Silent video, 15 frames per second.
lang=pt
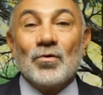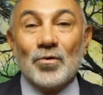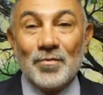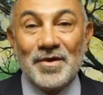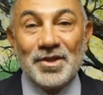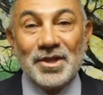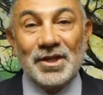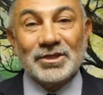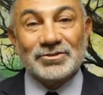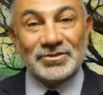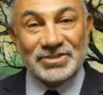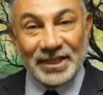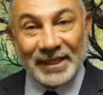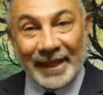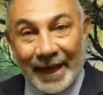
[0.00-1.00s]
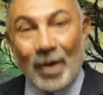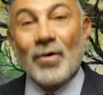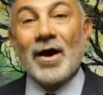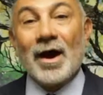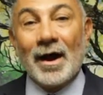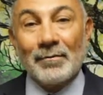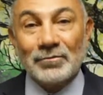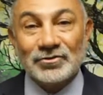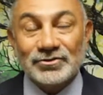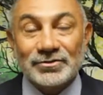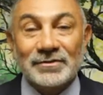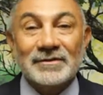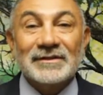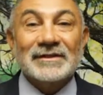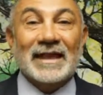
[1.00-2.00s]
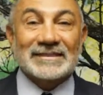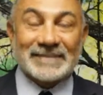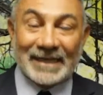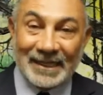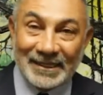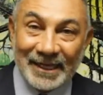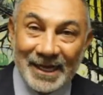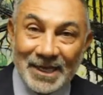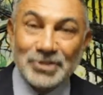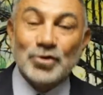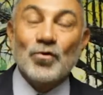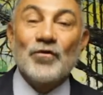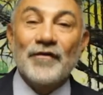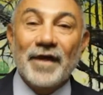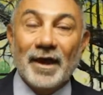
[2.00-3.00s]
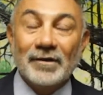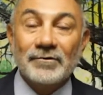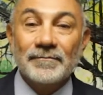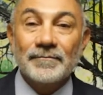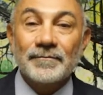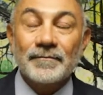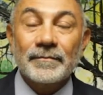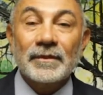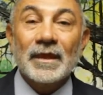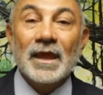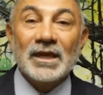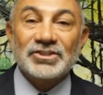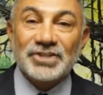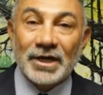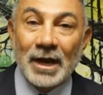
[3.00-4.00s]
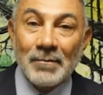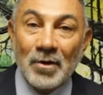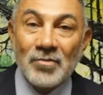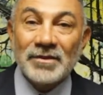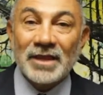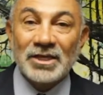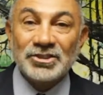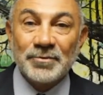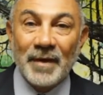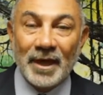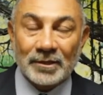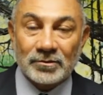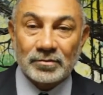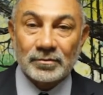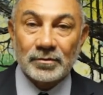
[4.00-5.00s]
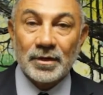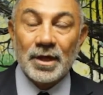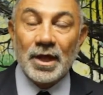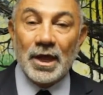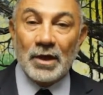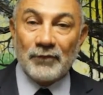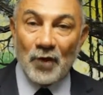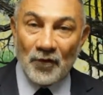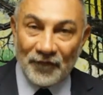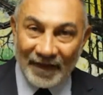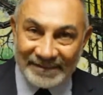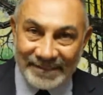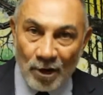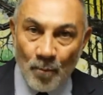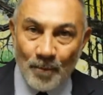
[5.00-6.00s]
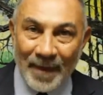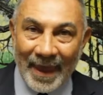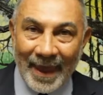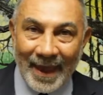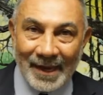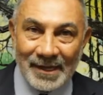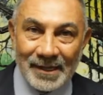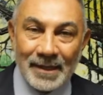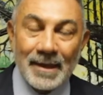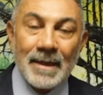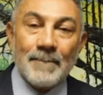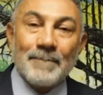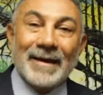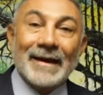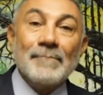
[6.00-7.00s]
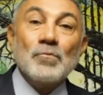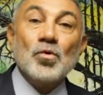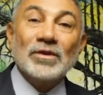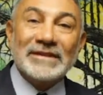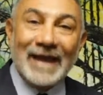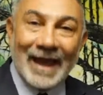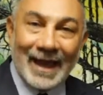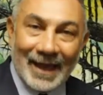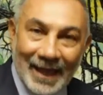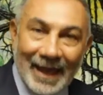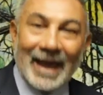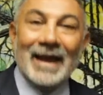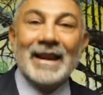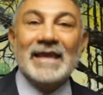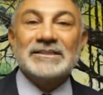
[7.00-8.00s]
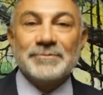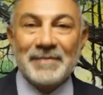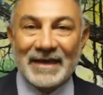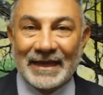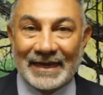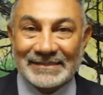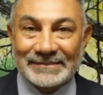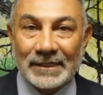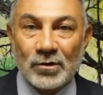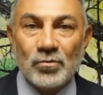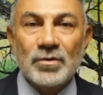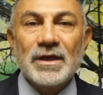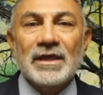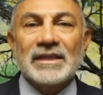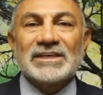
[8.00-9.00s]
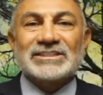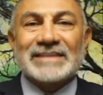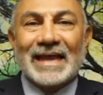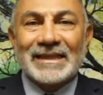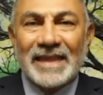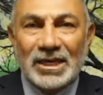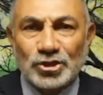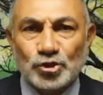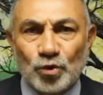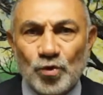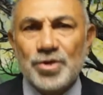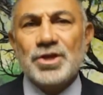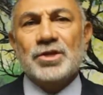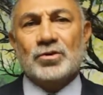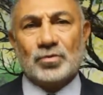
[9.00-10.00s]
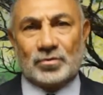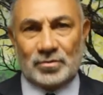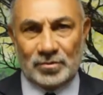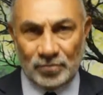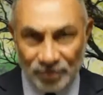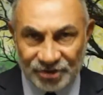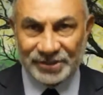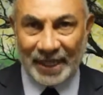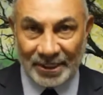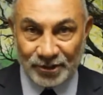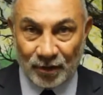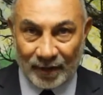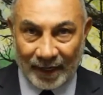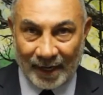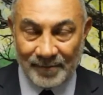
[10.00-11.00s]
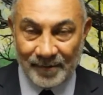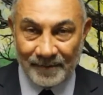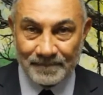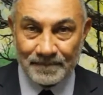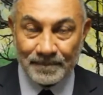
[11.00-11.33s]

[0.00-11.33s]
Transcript: o ministro general Ramos, da Secretaria de Governo, chegamos a um entendimento. Eu vou fazer um PL para mudar a lei de imigração, que está destruindo o Estado de Roraima.